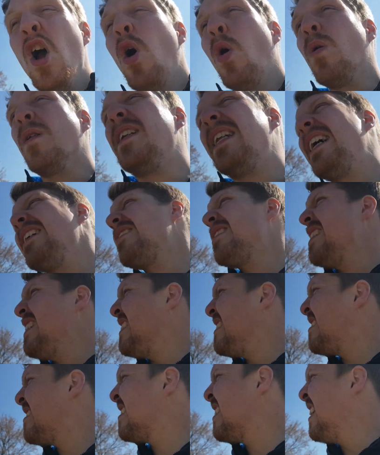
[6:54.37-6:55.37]
Und das
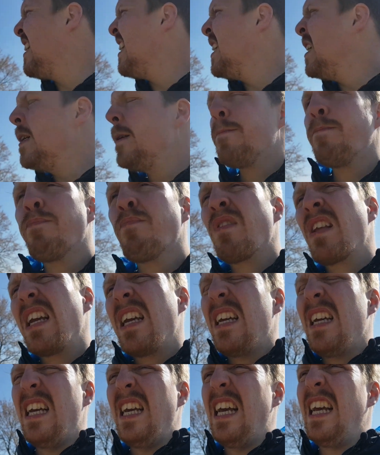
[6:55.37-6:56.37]
ist
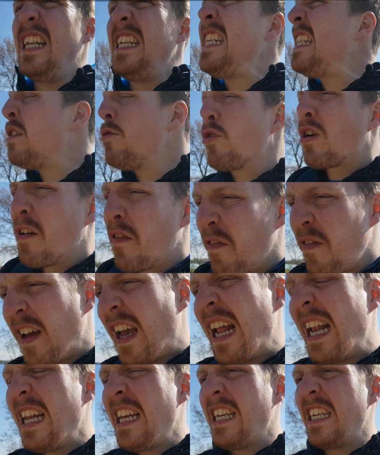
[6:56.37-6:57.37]
nicht nur
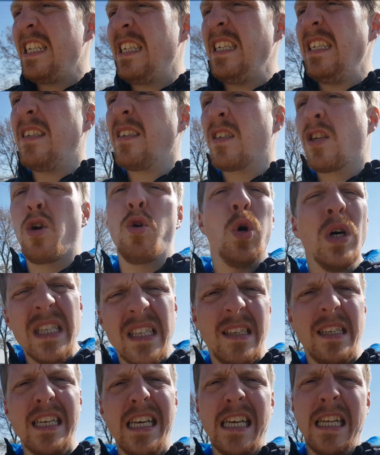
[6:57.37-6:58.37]
gefährlich, es ist
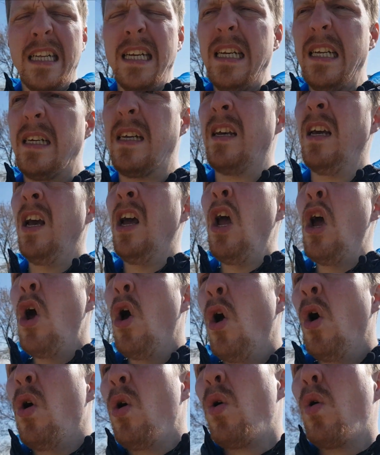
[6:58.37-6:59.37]
kurzsichtig
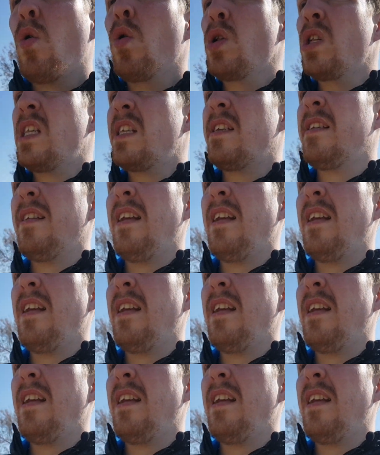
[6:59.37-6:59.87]
und